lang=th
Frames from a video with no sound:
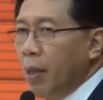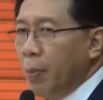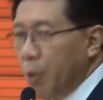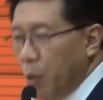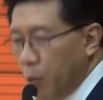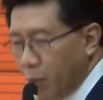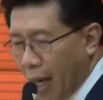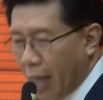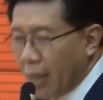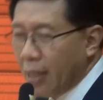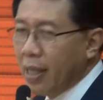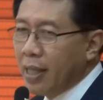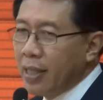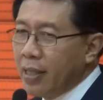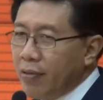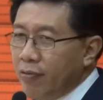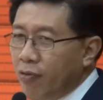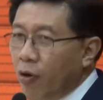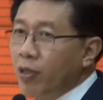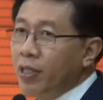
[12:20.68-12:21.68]
เรามาดูหนังเรื่
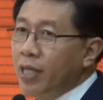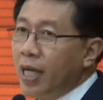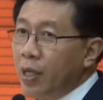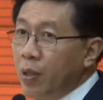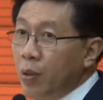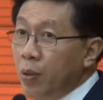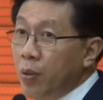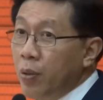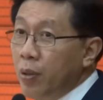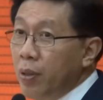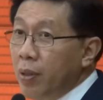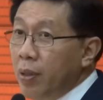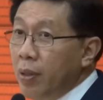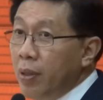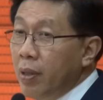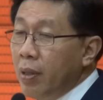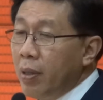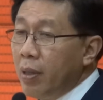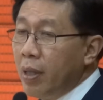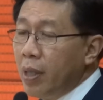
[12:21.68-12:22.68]
องฟอสเซนดู
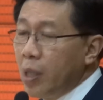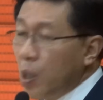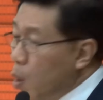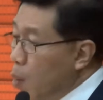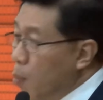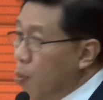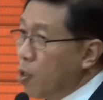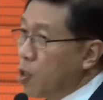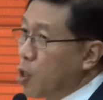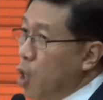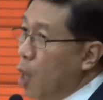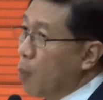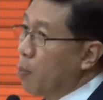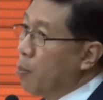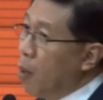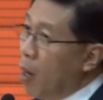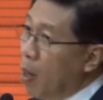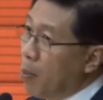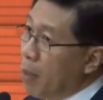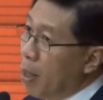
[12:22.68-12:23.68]
ยุโรปก็ชอ
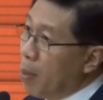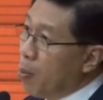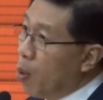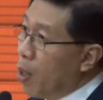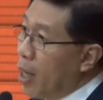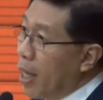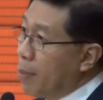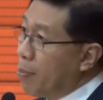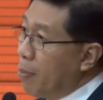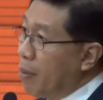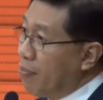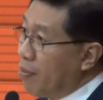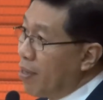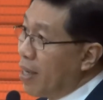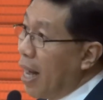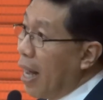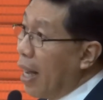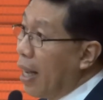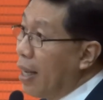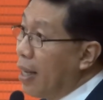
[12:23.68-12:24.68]
บเพราะมีบุคลิกแบบ
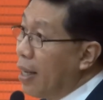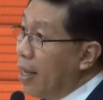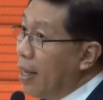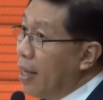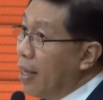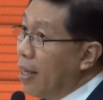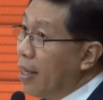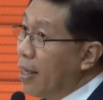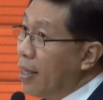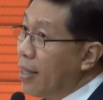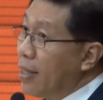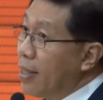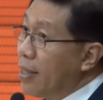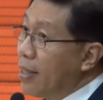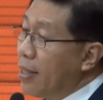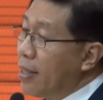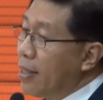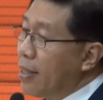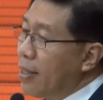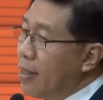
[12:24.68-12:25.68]
ฝรั่ง
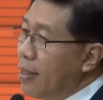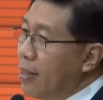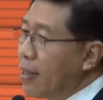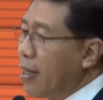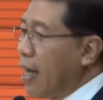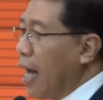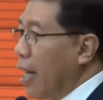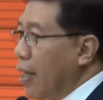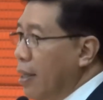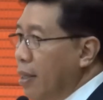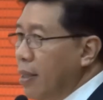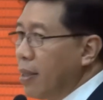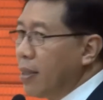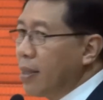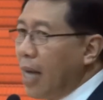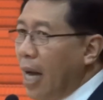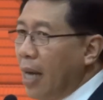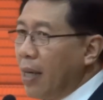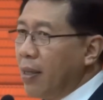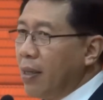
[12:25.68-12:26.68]
การเดิ
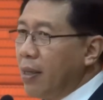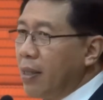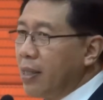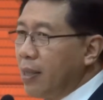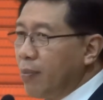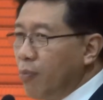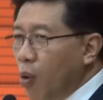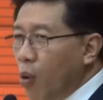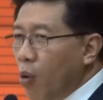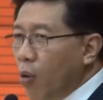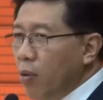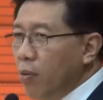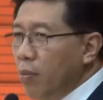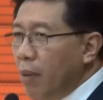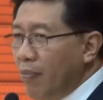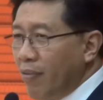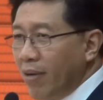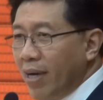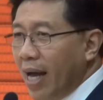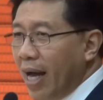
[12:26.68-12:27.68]
นการเหินจมูก
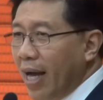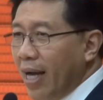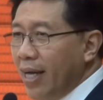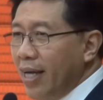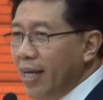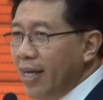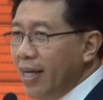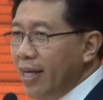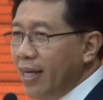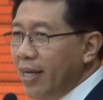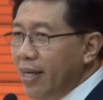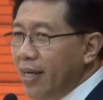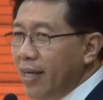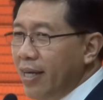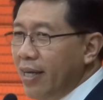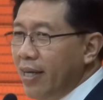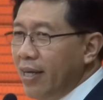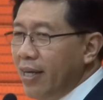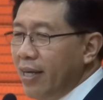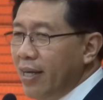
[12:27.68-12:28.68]
แบบฝรั่ง
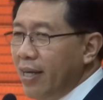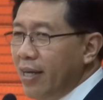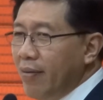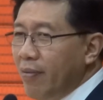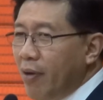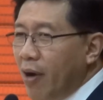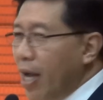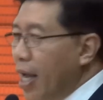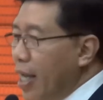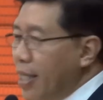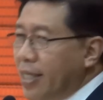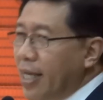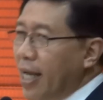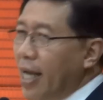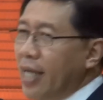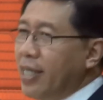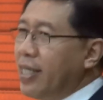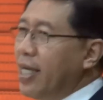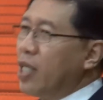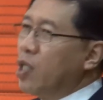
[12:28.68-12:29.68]
เพราะเอ
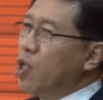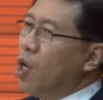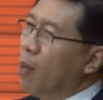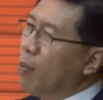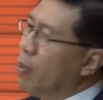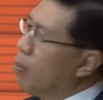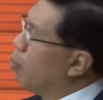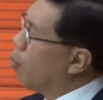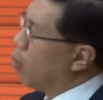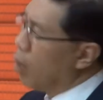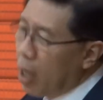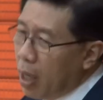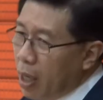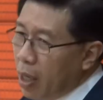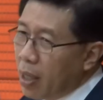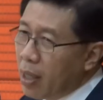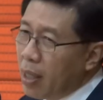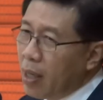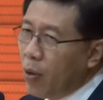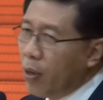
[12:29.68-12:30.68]
เชียชอบญี่ปุ่น
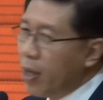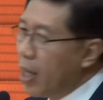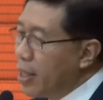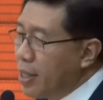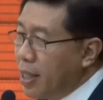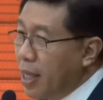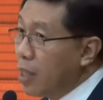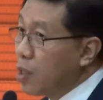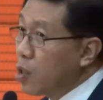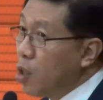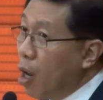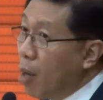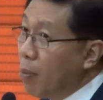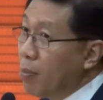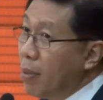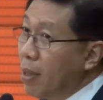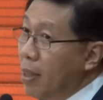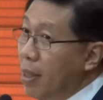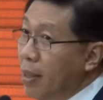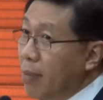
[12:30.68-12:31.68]
คนเอเชียชอ
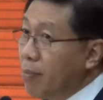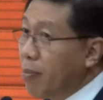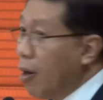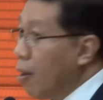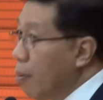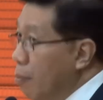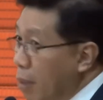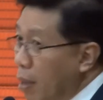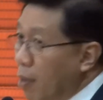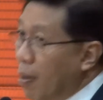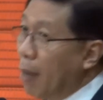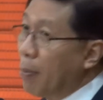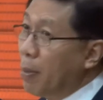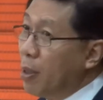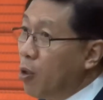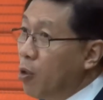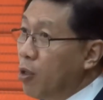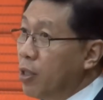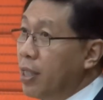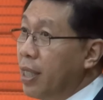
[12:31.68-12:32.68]
บเพราะมีควา
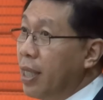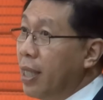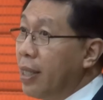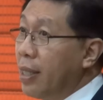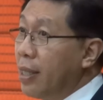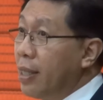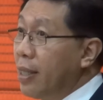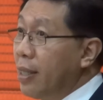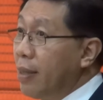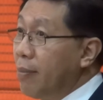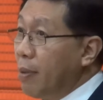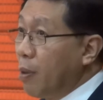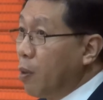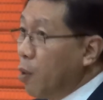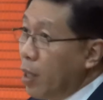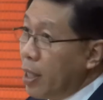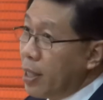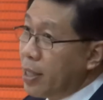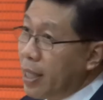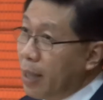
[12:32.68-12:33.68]
มเป็นคนจีน
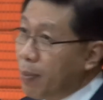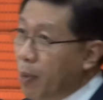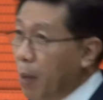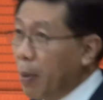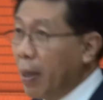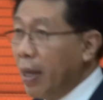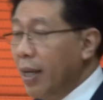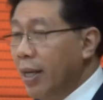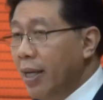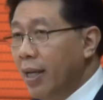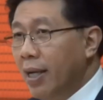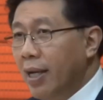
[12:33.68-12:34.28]
มีคนเอเชียเพราะ